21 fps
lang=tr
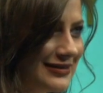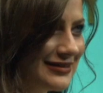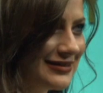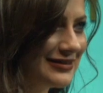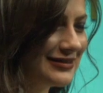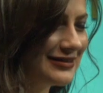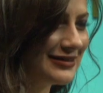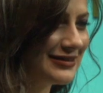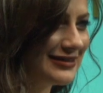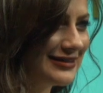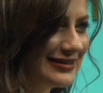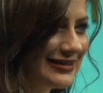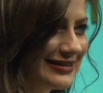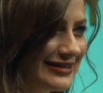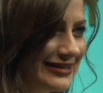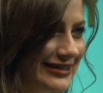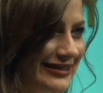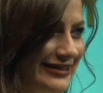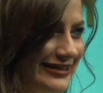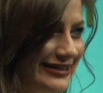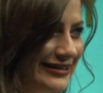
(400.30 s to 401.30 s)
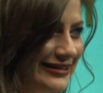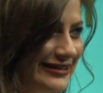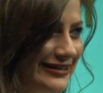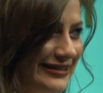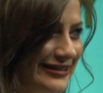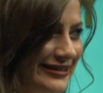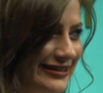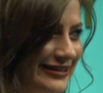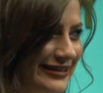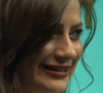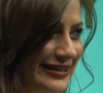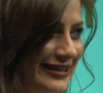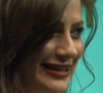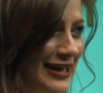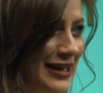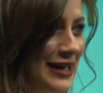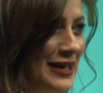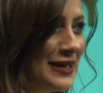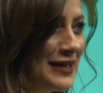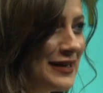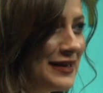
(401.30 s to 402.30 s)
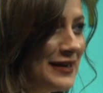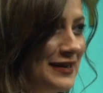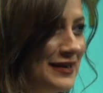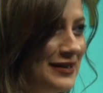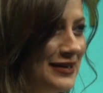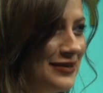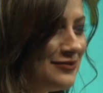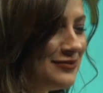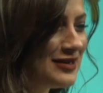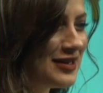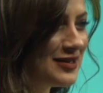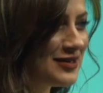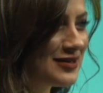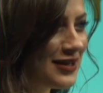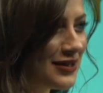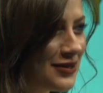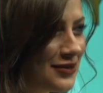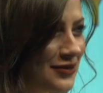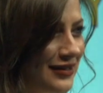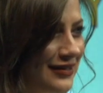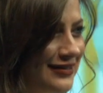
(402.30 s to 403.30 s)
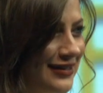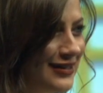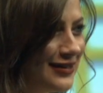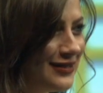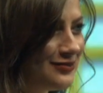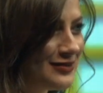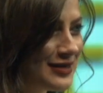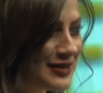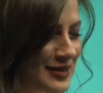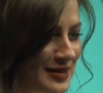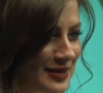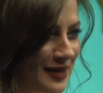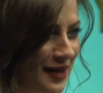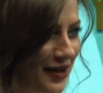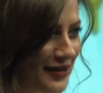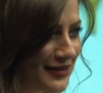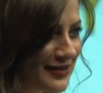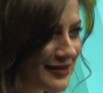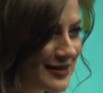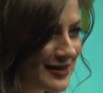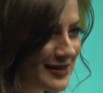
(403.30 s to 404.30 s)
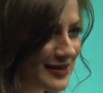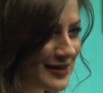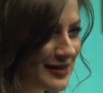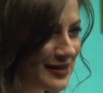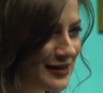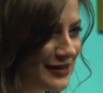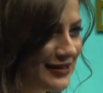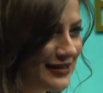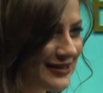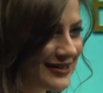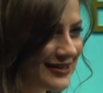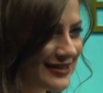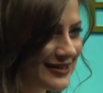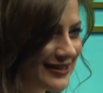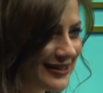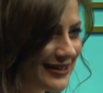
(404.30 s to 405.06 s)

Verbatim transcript: Merhaba Yeşim Hanım. Nasılsınız? İyiyim. Teşekkür ederim. Sizler nasılsınız?